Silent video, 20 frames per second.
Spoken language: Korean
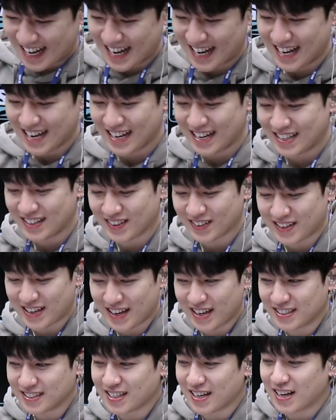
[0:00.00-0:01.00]
아,
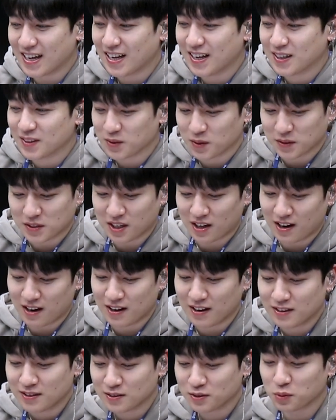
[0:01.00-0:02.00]
이렇게 이제 또
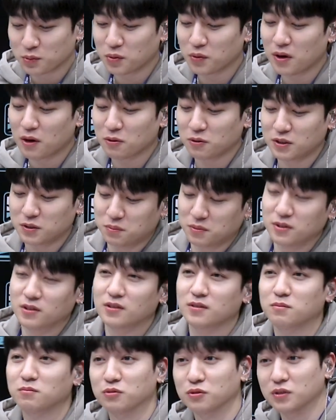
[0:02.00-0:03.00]
저랑 소통하고
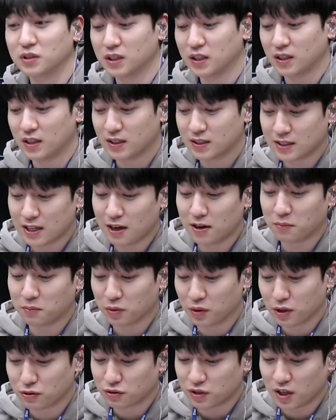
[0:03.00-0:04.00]
싶은 분들 사연
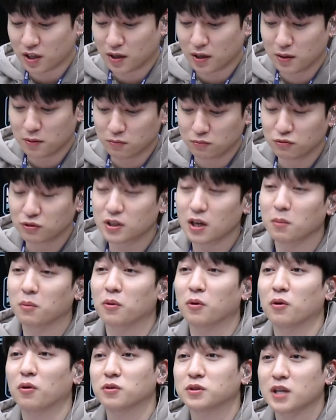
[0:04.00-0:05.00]
보내주세요.
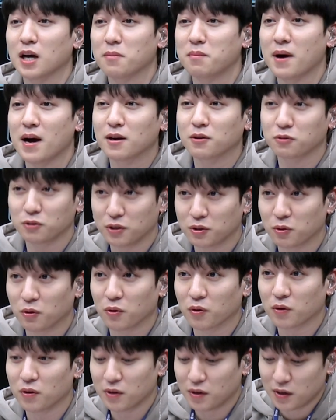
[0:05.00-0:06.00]
문자번호
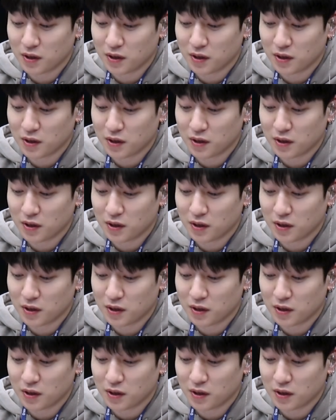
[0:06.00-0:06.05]
샵8910.